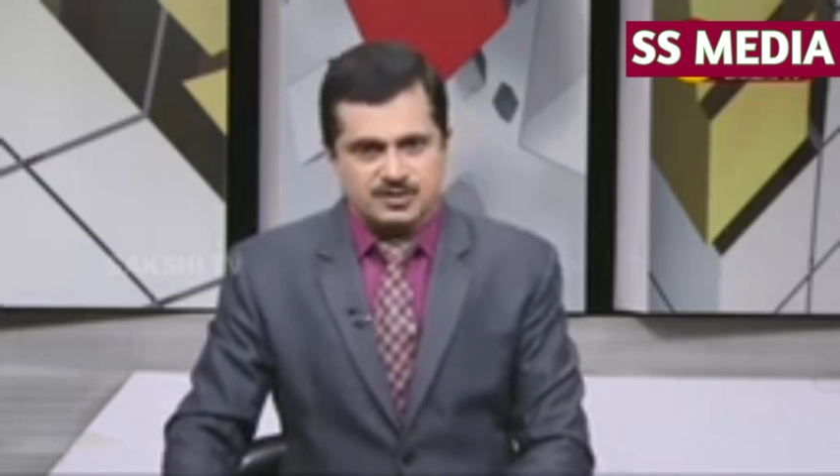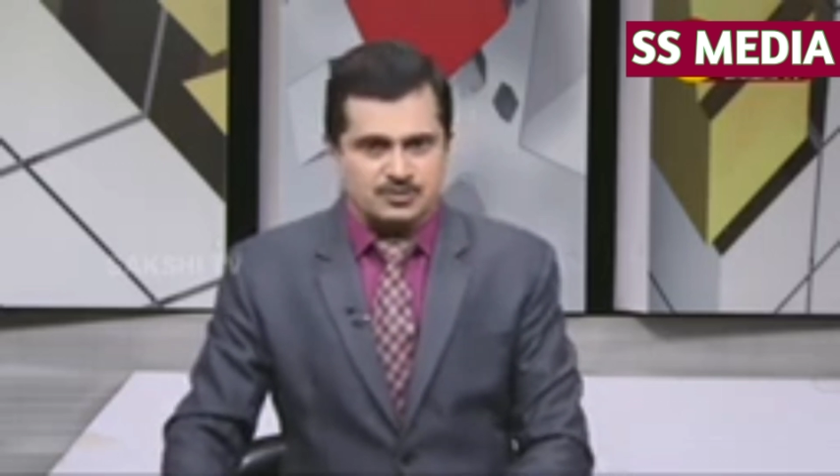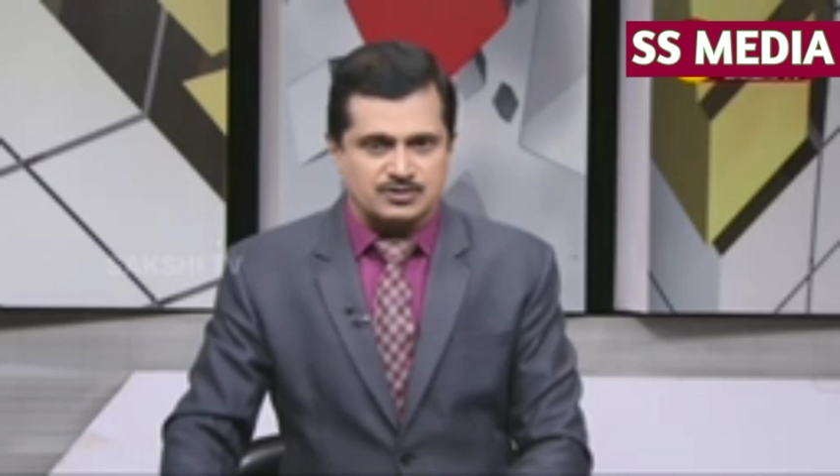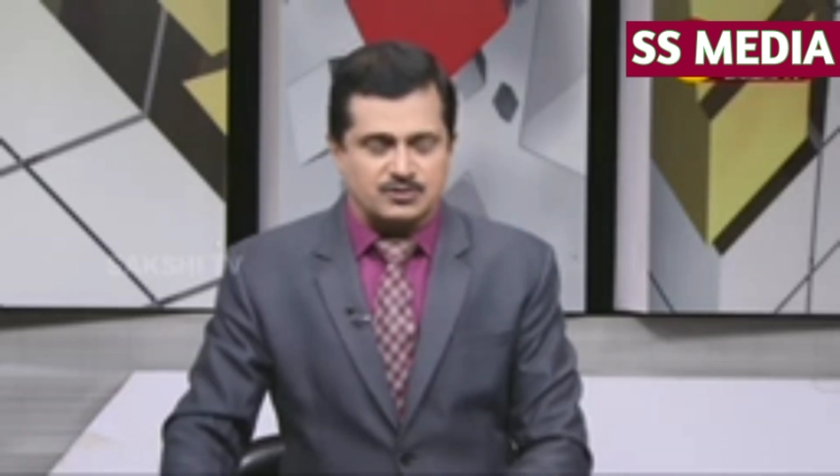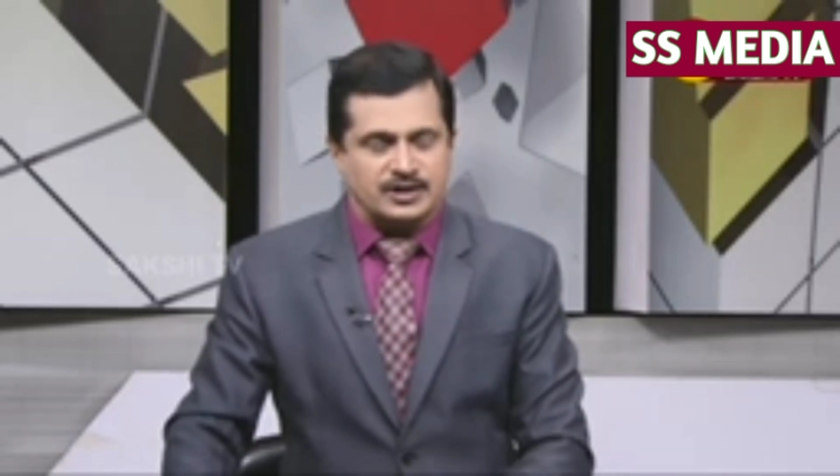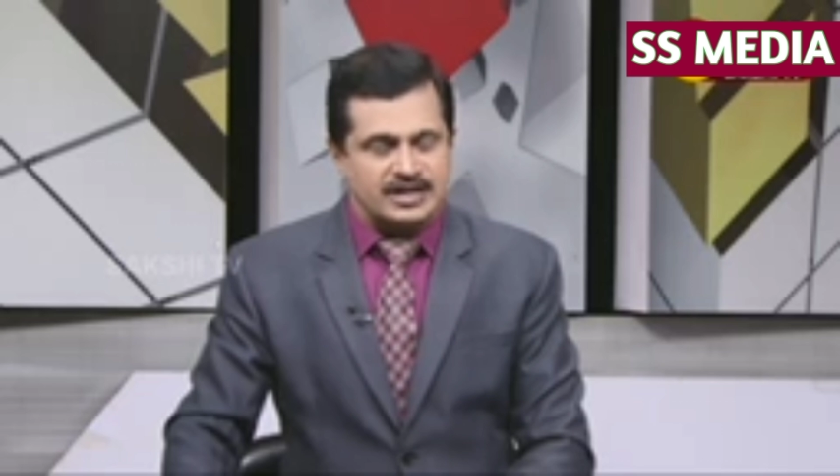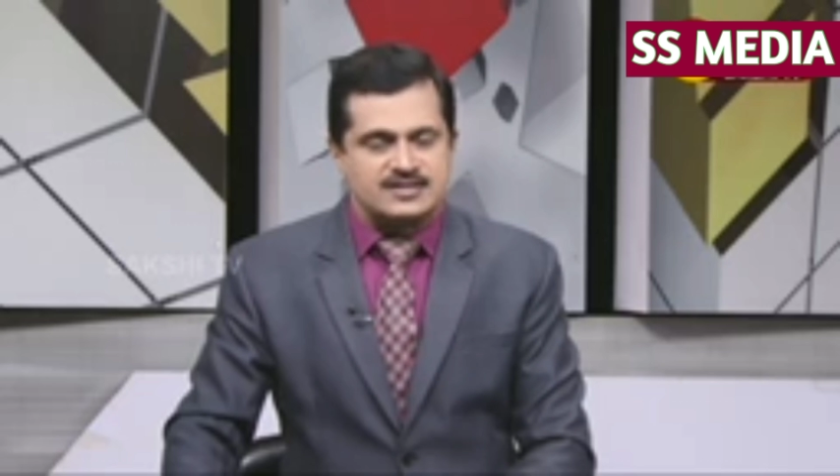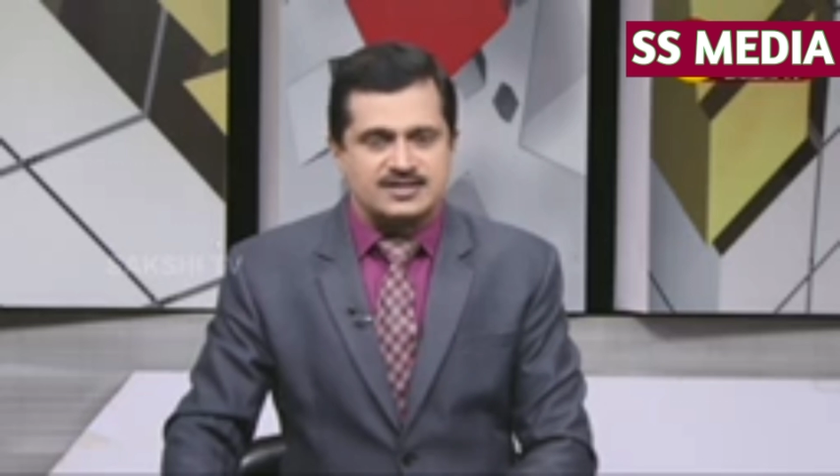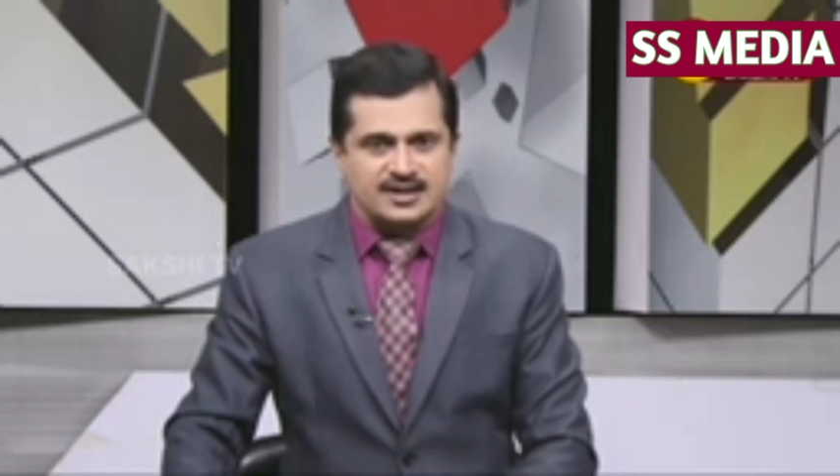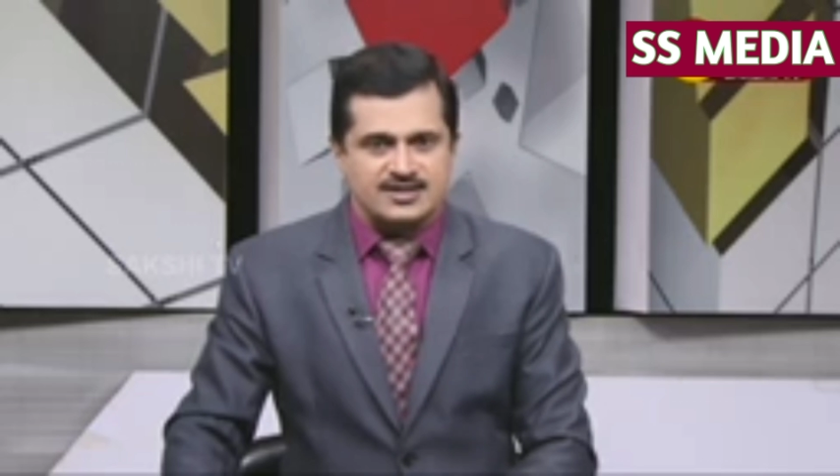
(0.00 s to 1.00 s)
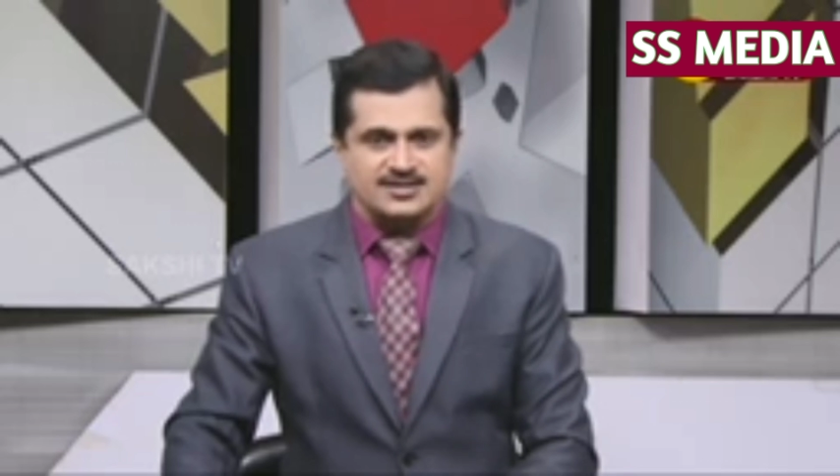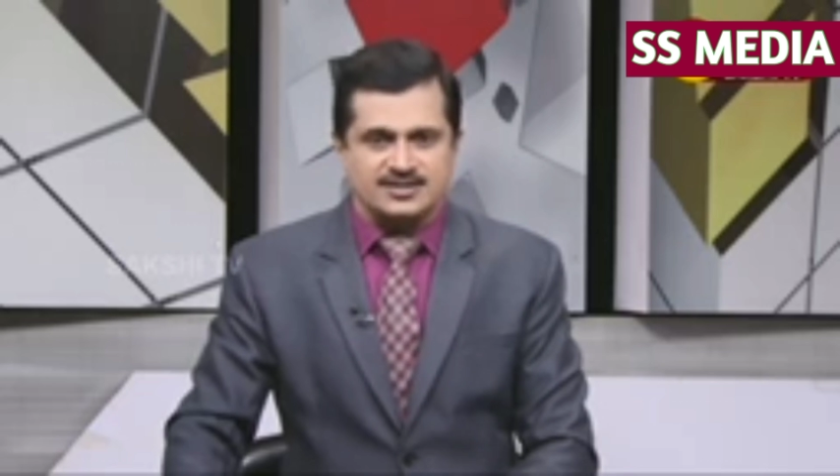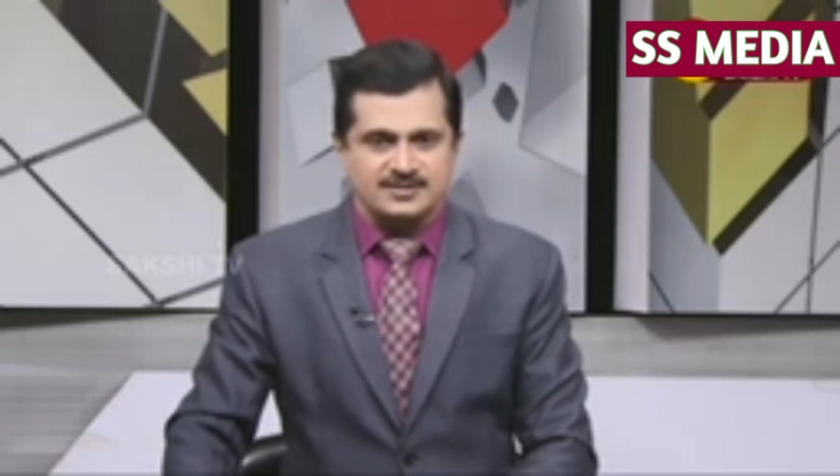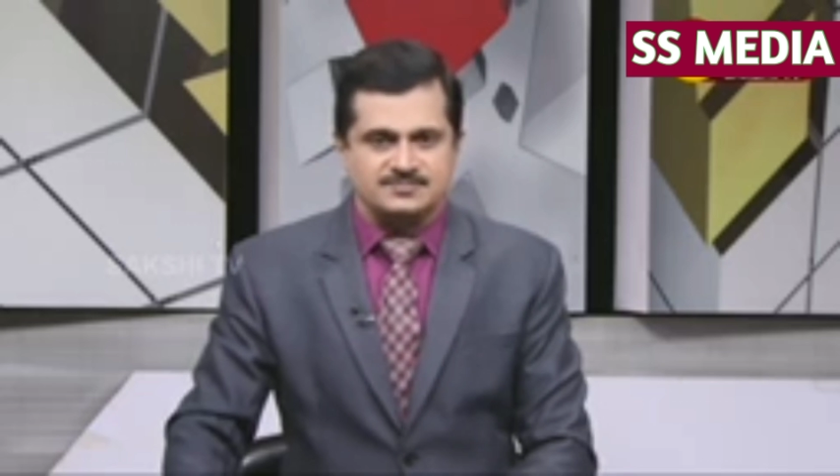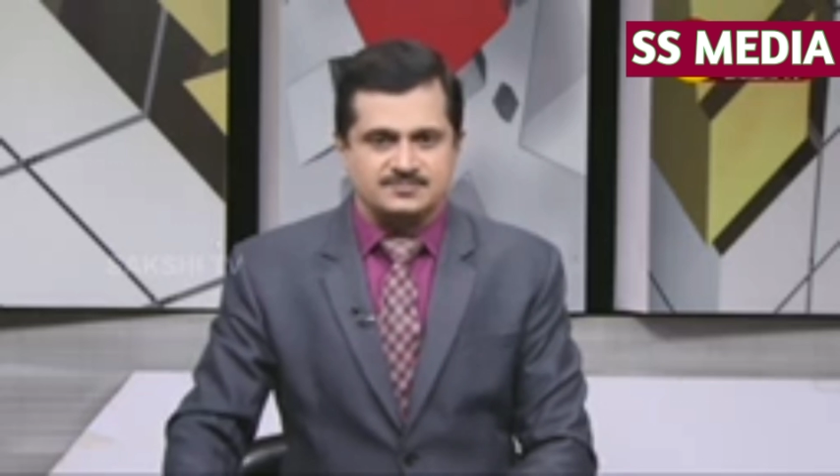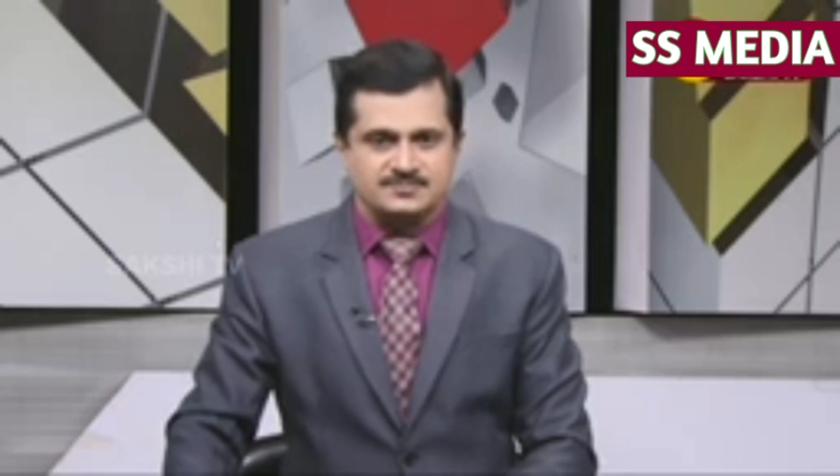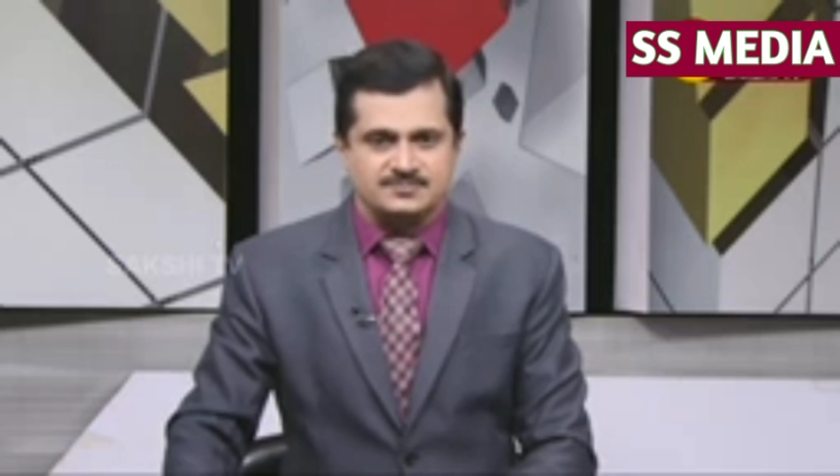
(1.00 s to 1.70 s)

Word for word: ప్రభుత్వం గ్రీన్ సిగ్నల్ ఇచ్చింది